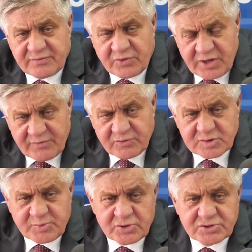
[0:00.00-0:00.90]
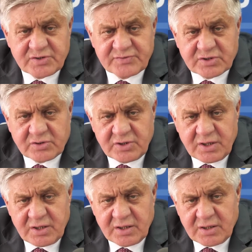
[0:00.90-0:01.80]
y, województw Polski
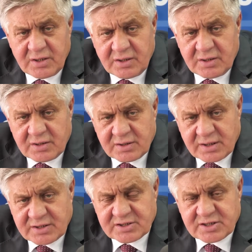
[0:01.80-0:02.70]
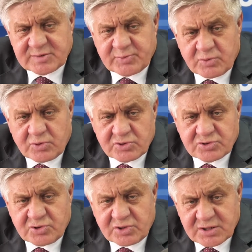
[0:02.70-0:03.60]
Wschodniej, taki zespół
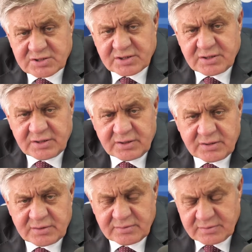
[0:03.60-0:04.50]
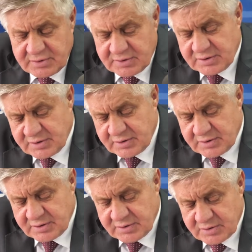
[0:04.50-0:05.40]
konsultacyjny, y,
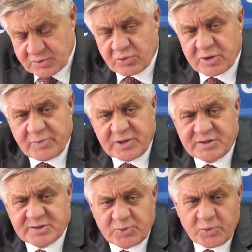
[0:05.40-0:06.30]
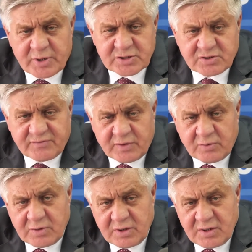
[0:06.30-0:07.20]
który będzie
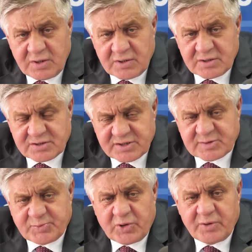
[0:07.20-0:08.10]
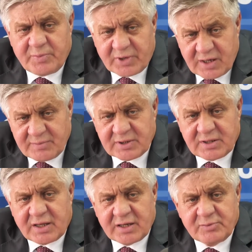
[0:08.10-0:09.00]
współpracował z zespołem
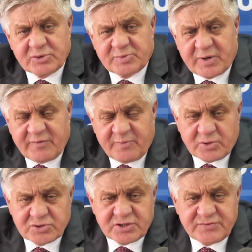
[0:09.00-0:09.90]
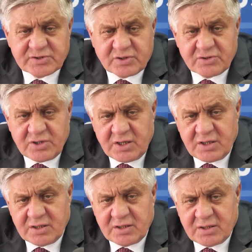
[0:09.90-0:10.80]
parlamentarnym do spraw Polski Wschodniej,